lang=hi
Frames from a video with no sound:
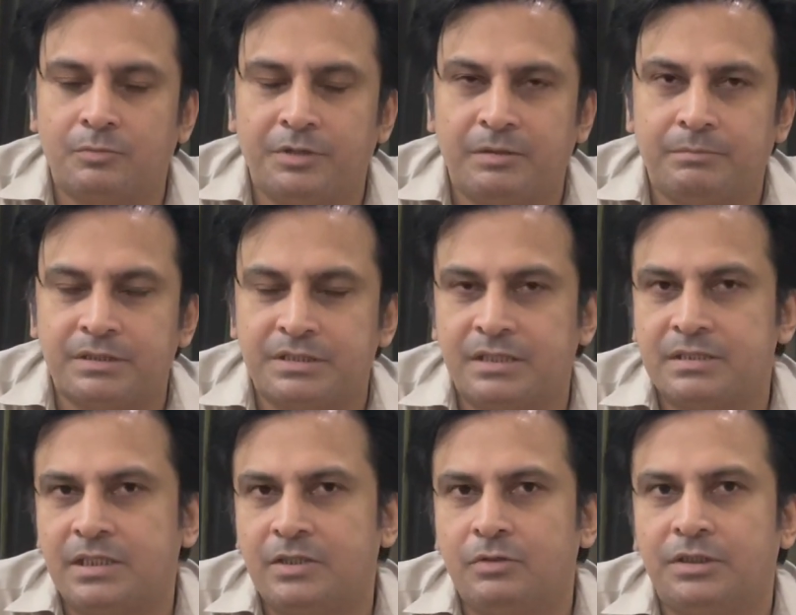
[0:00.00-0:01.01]
डोमेन परचेज़
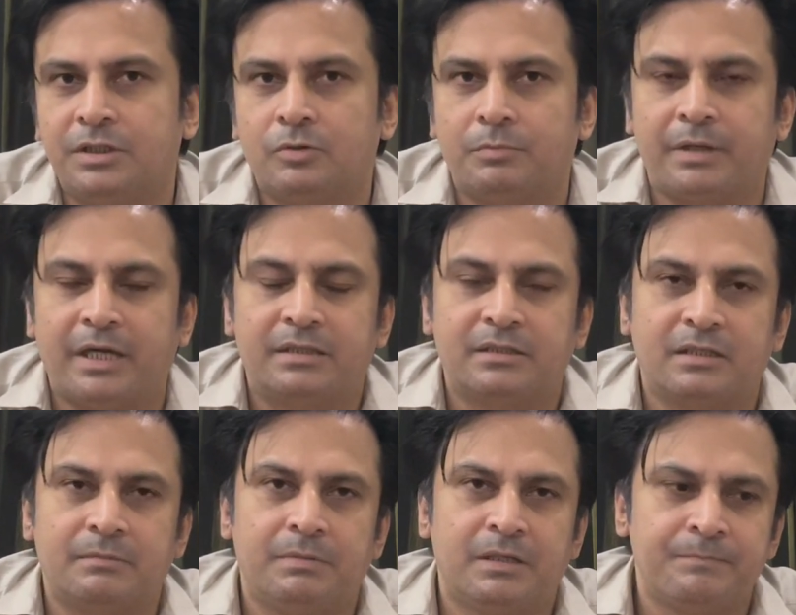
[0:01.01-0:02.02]
की हुई थी तो मैं
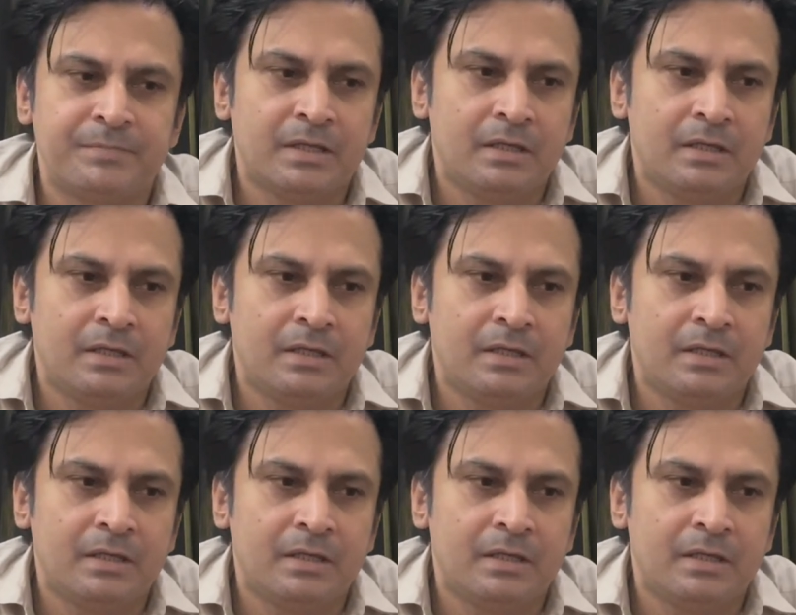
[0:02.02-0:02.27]
तकरीबन